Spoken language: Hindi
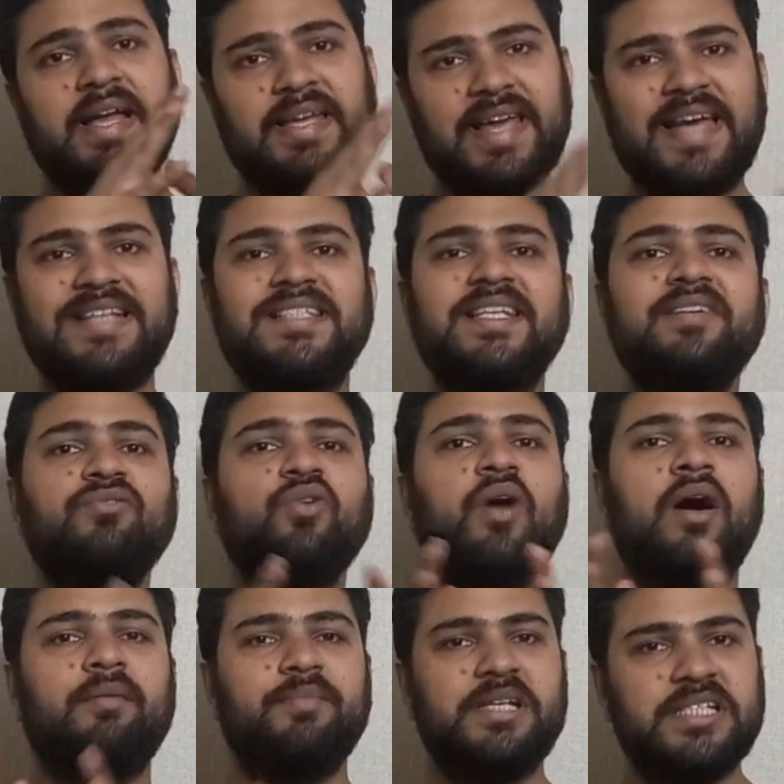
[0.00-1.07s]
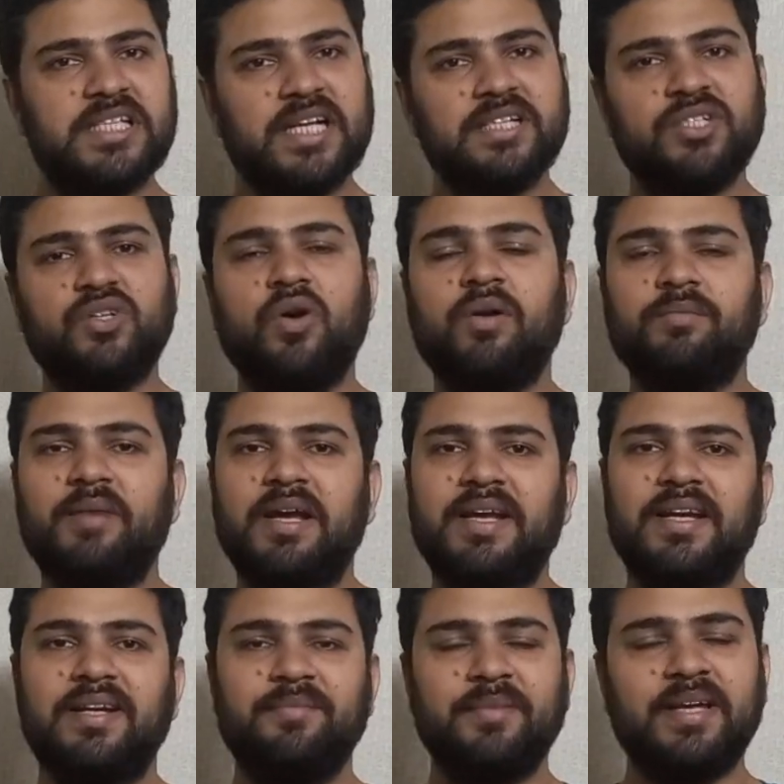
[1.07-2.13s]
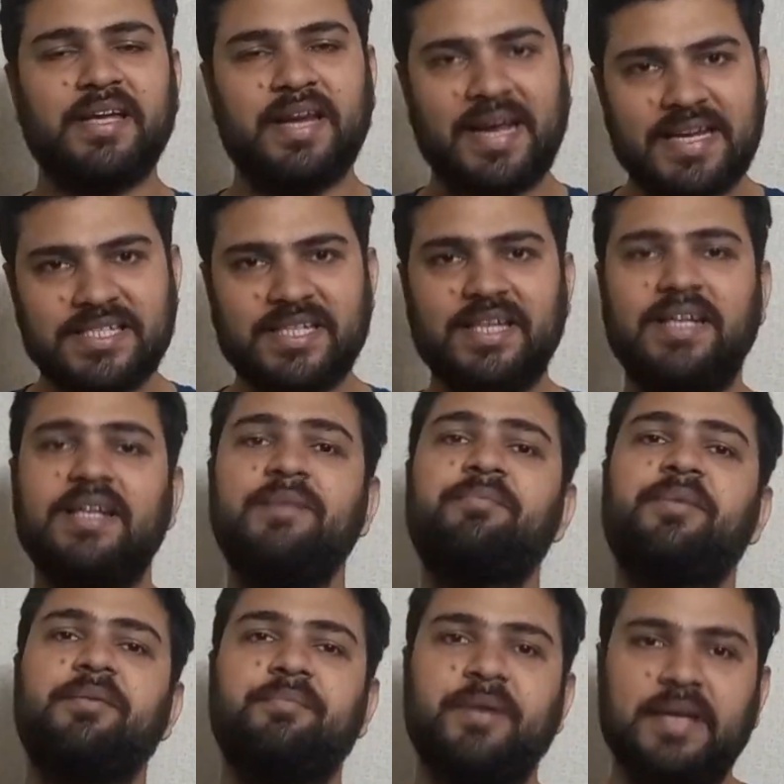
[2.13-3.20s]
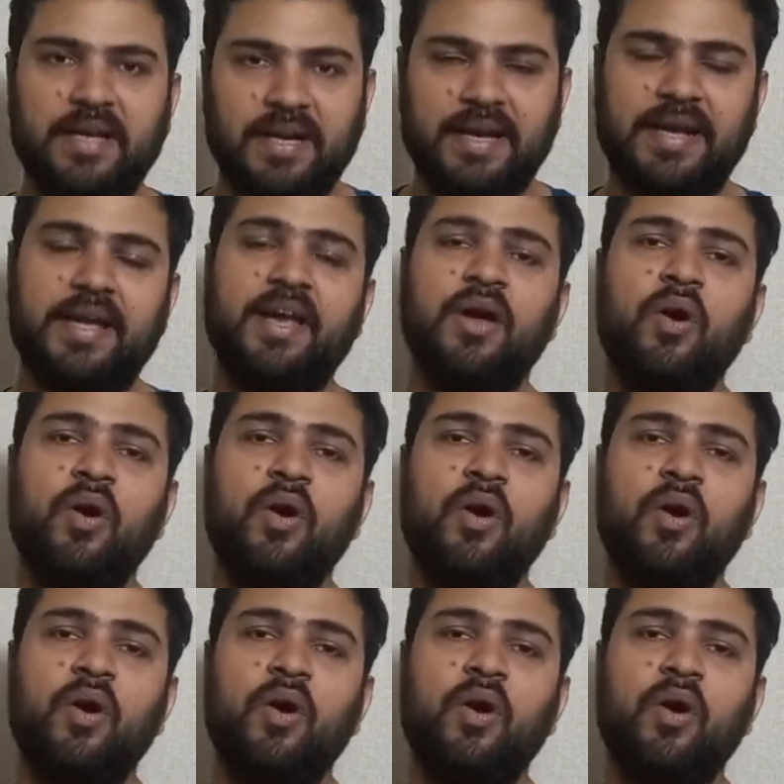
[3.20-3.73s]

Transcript: कैसे वो हमेशा स्टॉक मार्केट में क्रैश के लिए प्रिपेयर रहे